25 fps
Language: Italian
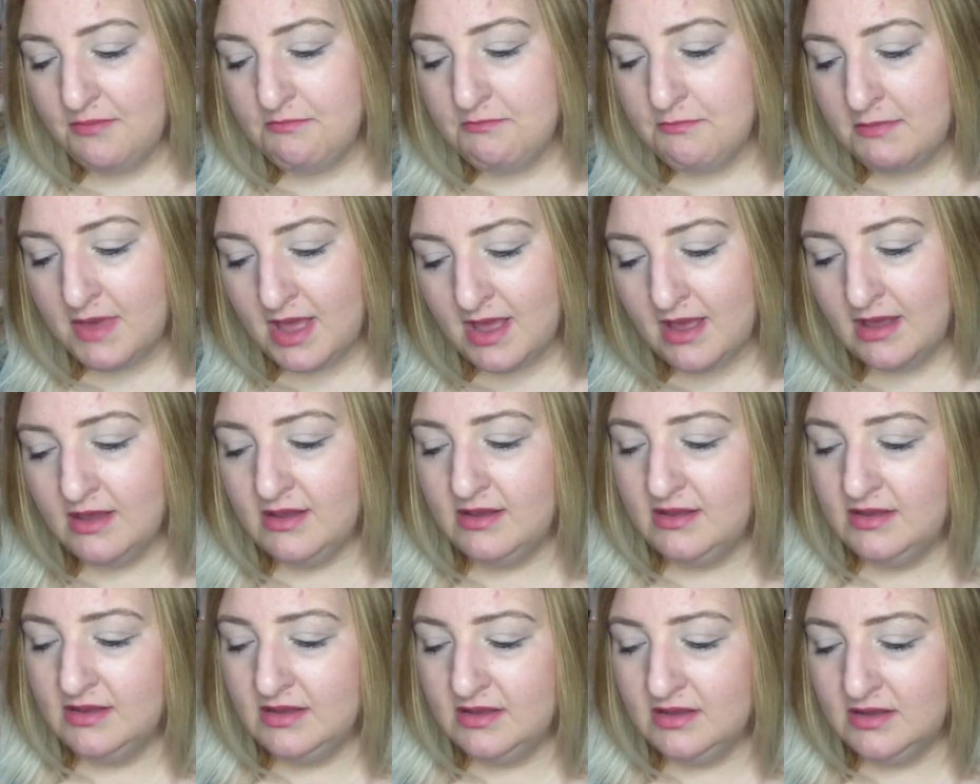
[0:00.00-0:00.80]
ma
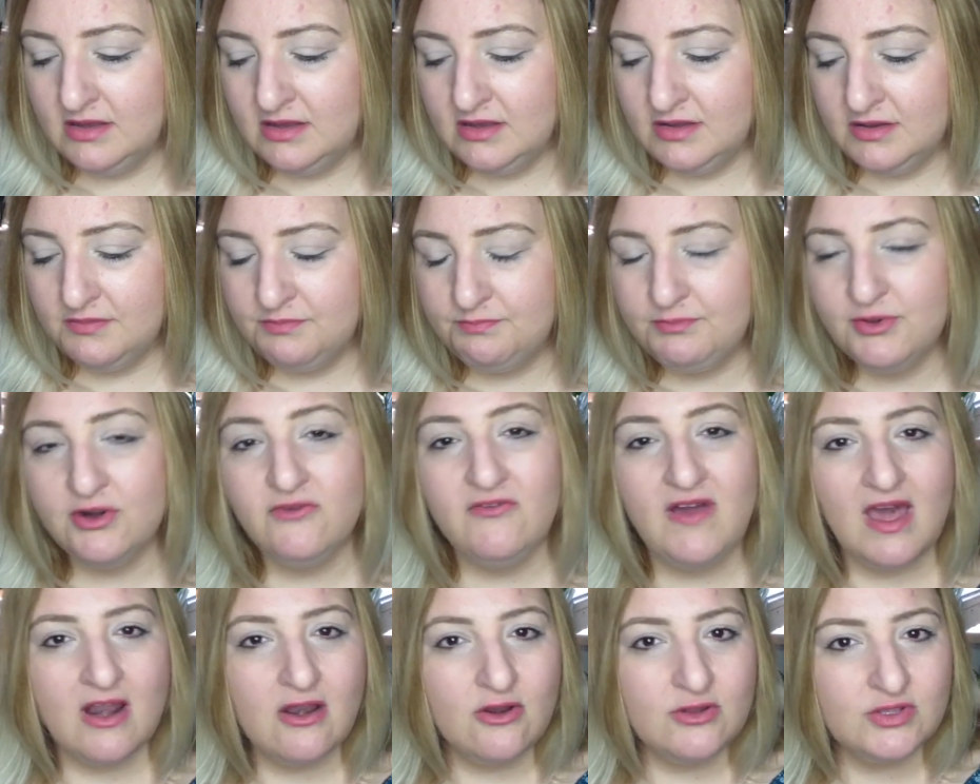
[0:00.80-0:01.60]
eh,
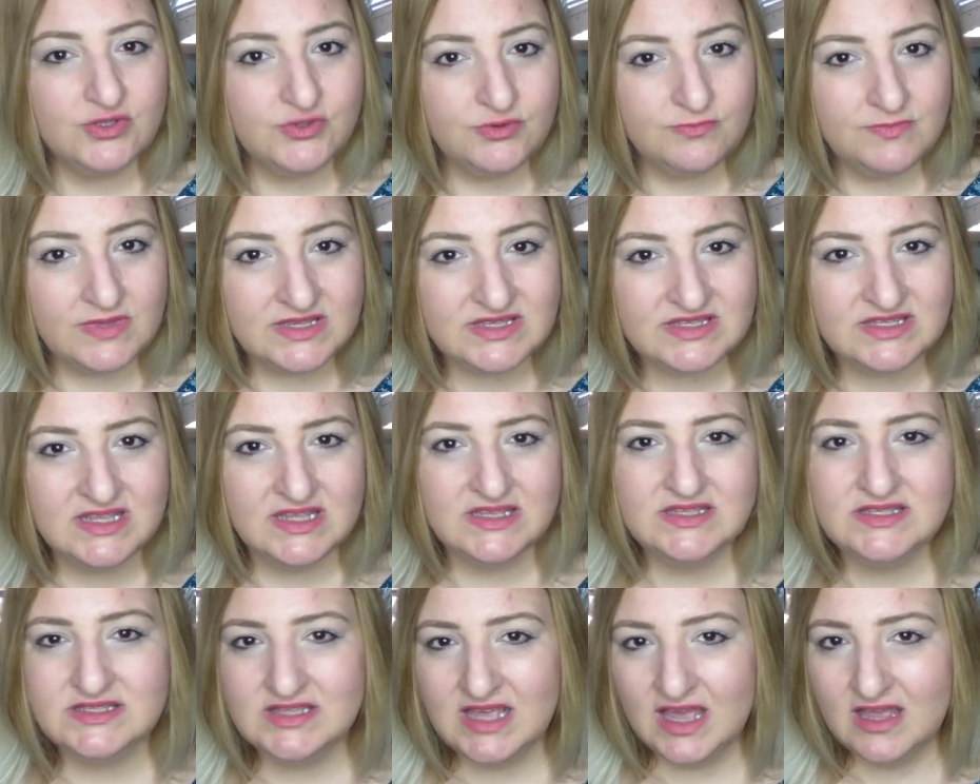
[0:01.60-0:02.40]
provarlo su me
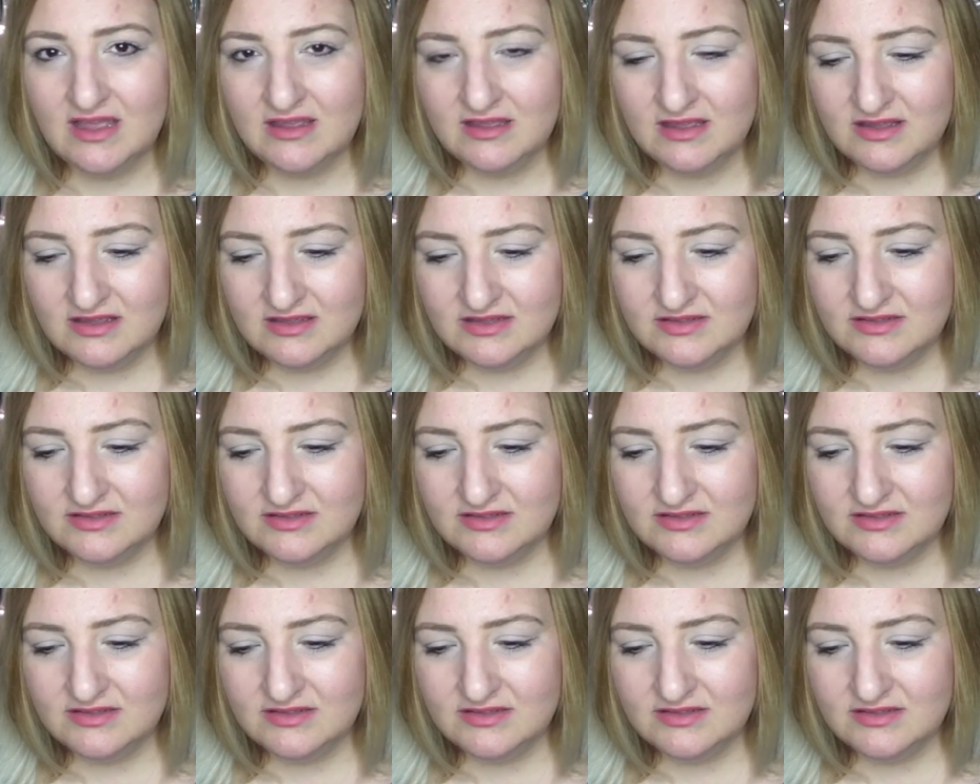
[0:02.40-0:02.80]
stessa eh,